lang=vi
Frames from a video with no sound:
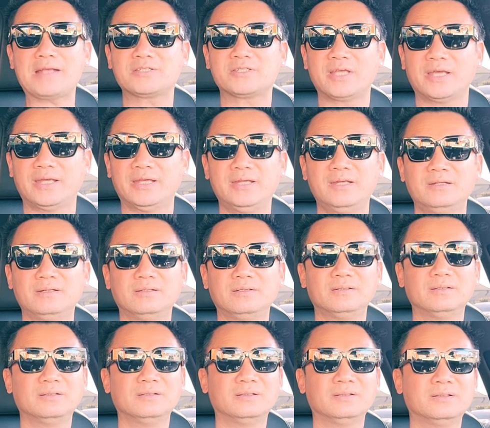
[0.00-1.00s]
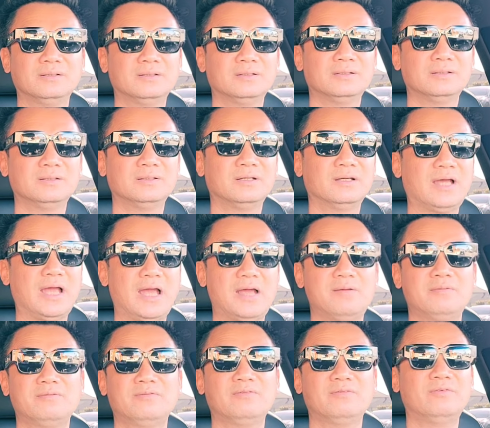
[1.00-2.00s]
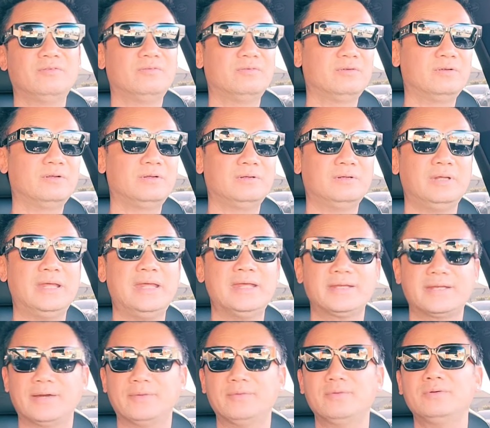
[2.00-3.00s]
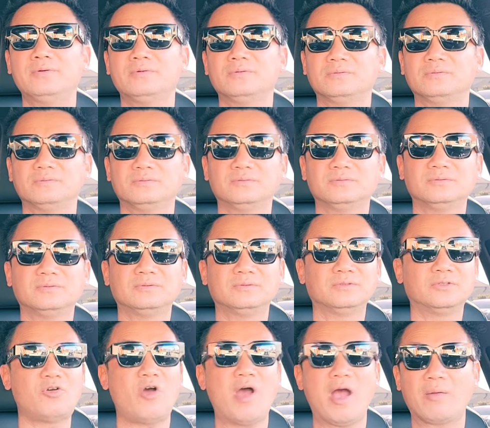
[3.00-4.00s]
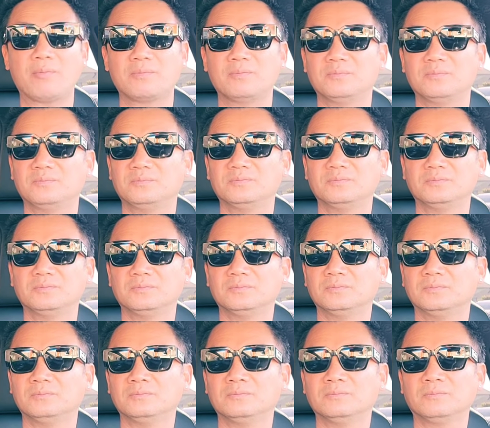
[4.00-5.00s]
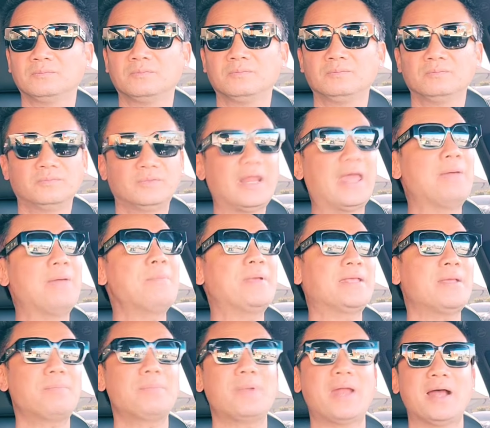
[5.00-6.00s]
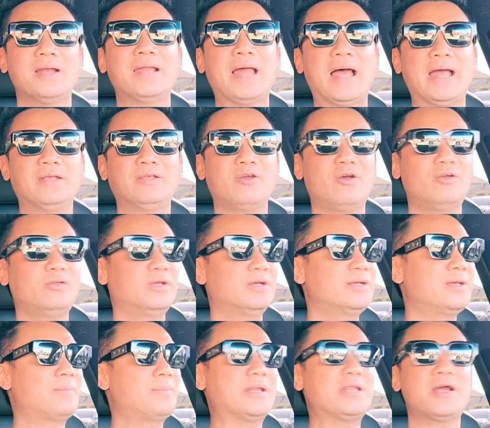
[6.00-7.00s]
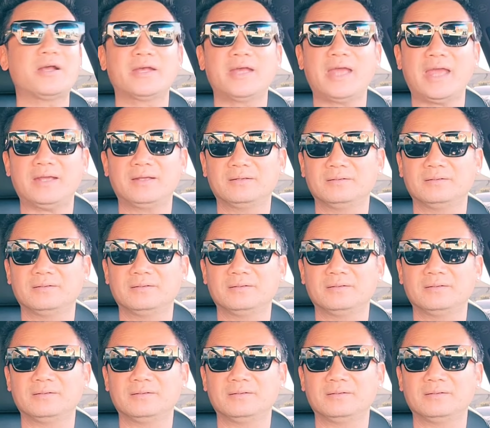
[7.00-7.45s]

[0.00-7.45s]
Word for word: sĩ hả nghiên cứu khoa học để mà giúp đỡ lại cho những cái bệnh nhân khác